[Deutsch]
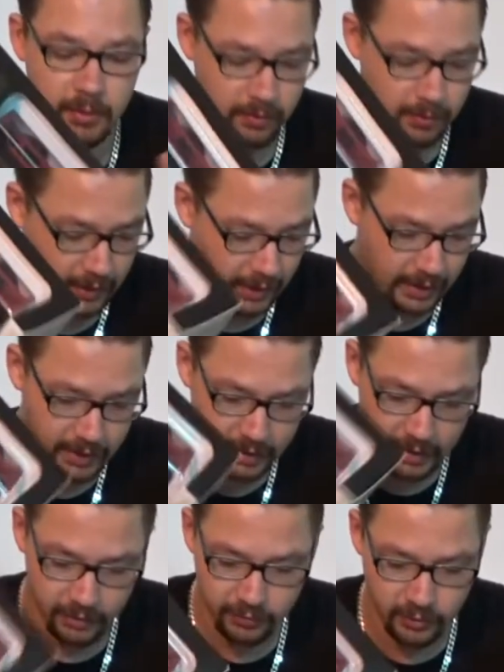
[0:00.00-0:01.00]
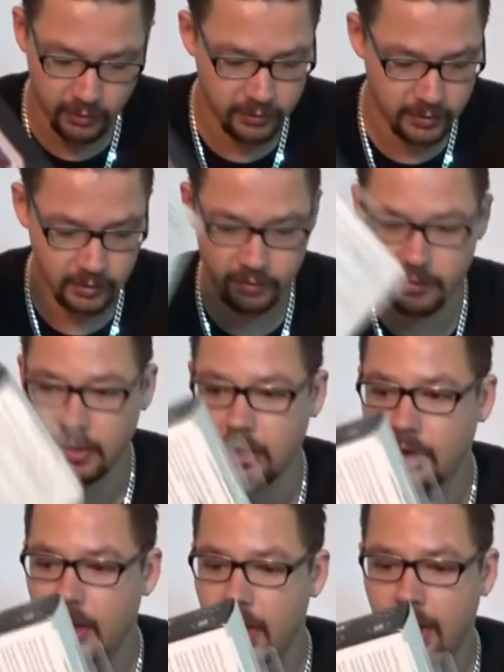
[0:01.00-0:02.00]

Erstmal danke dafür auf jeden Fall.